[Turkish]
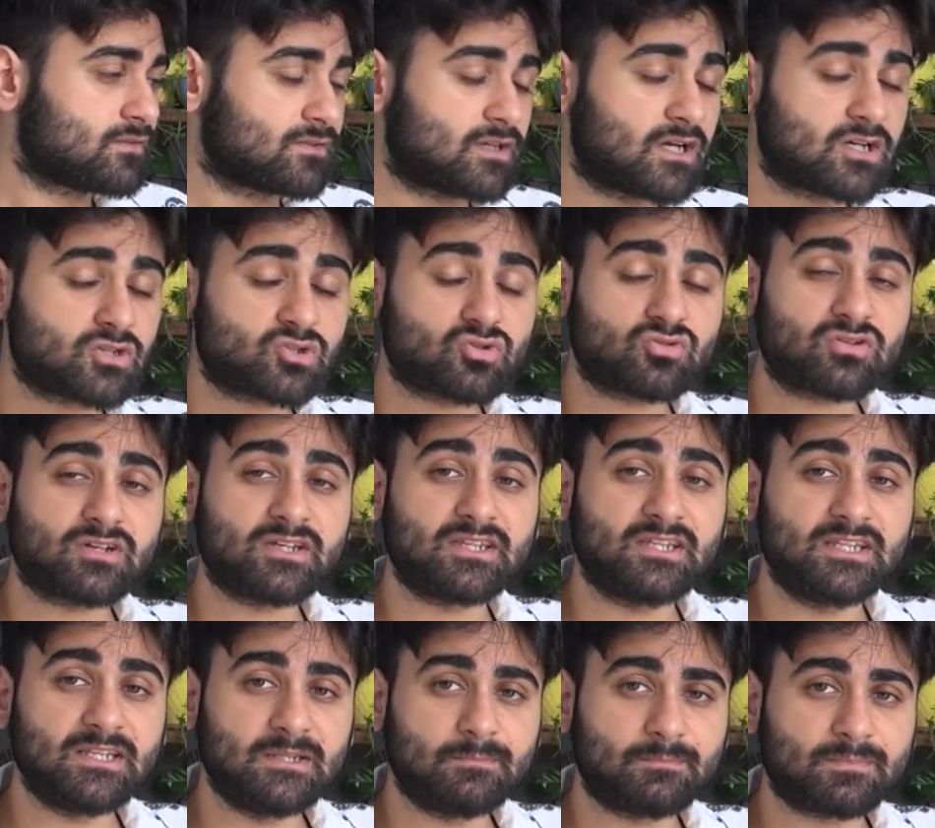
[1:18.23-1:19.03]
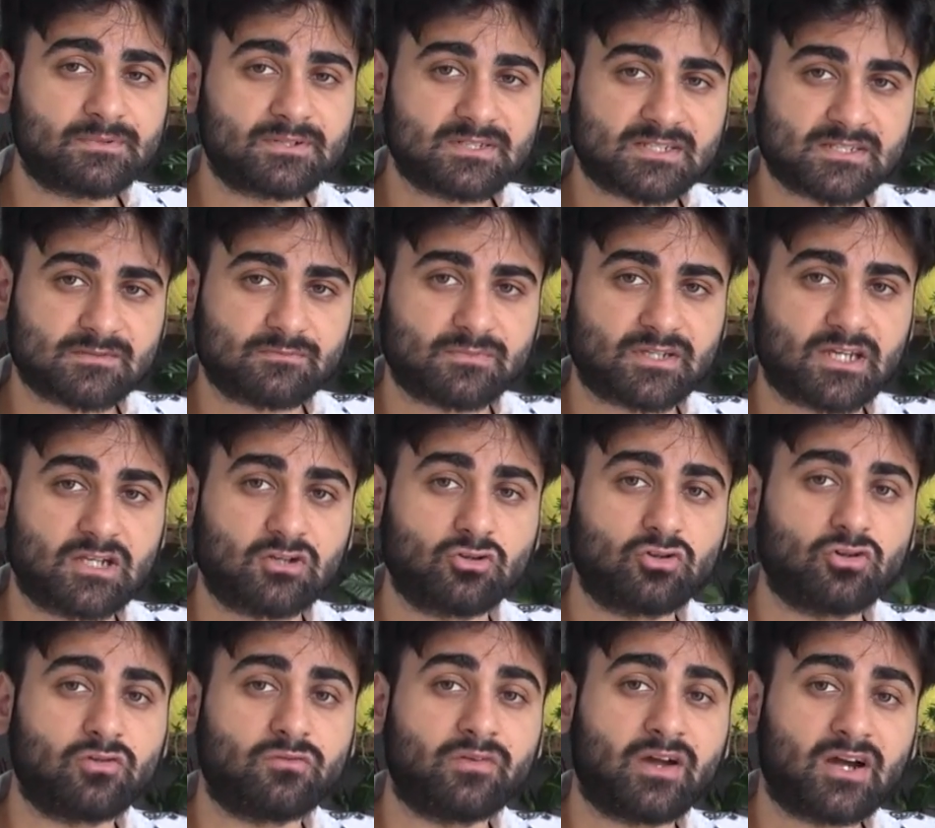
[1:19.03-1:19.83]
Daha sonra heap kısmı
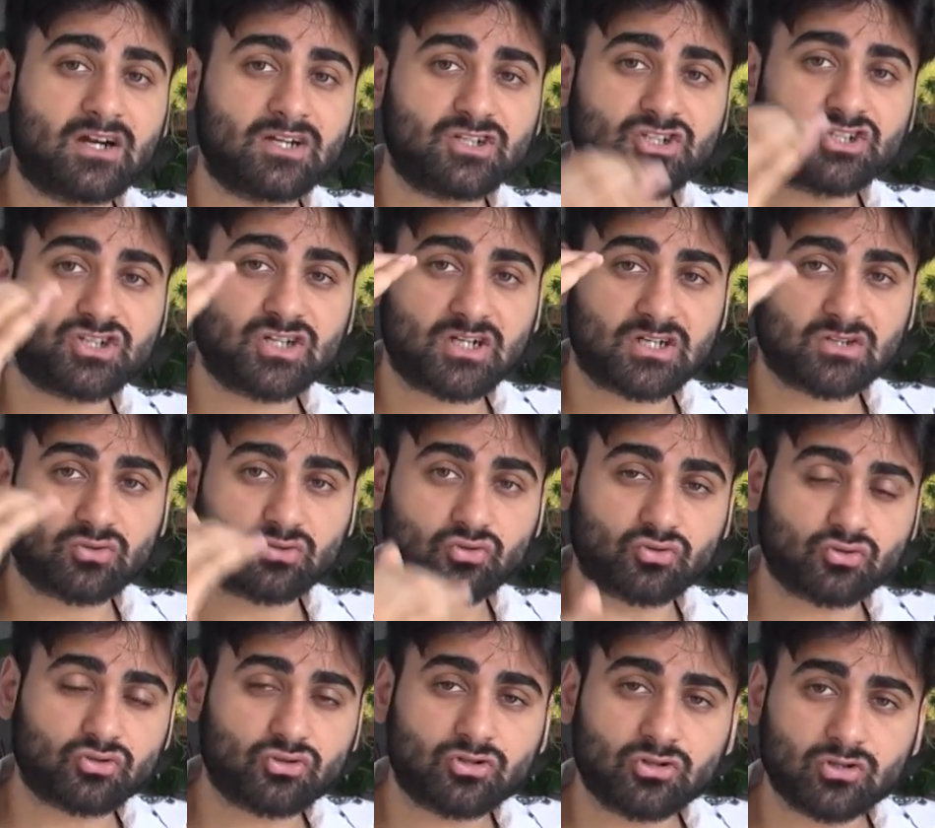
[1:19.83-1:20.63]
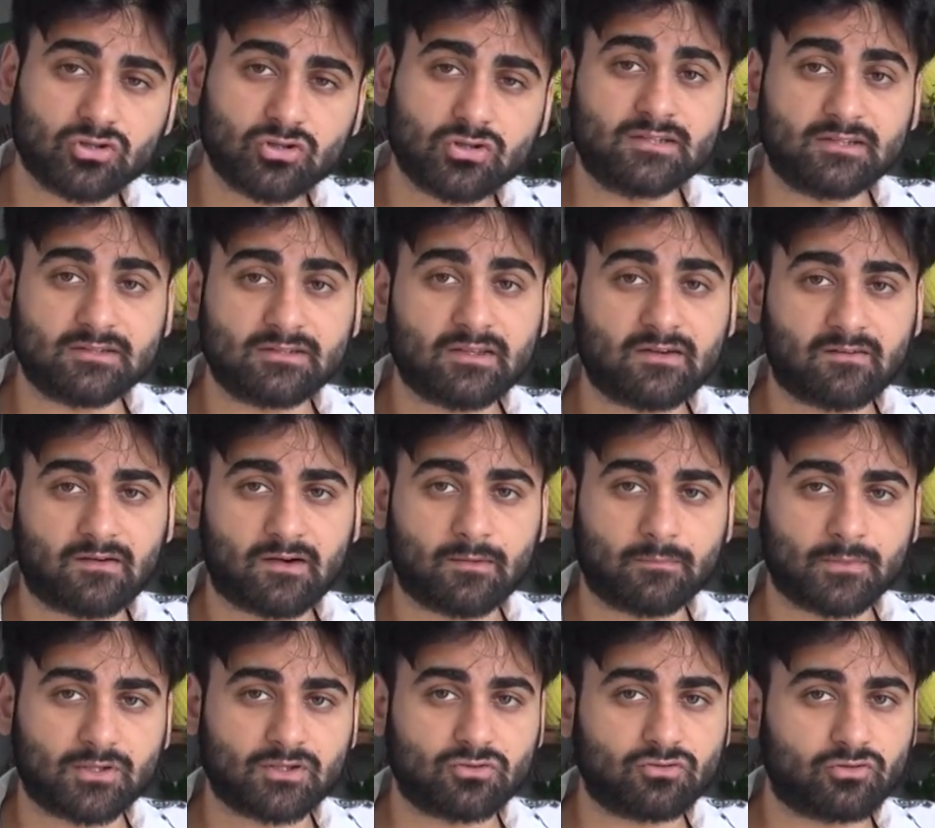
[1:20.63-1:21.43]
geliyor ve aşağı doğru
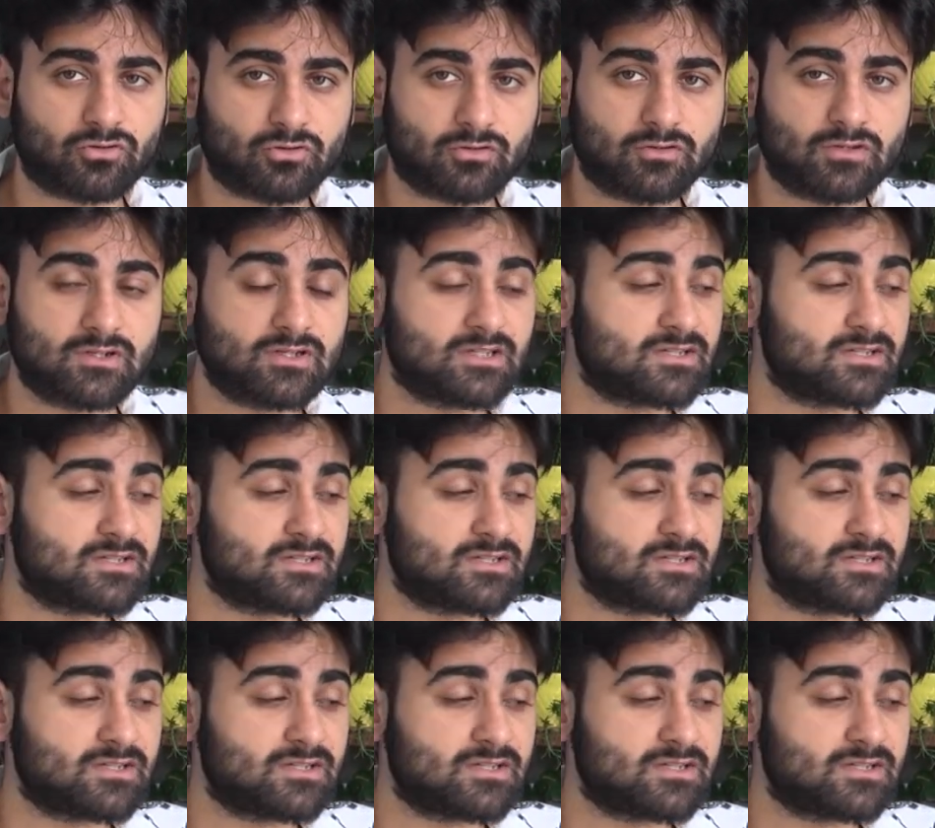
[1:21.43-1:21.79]
devam ediyor.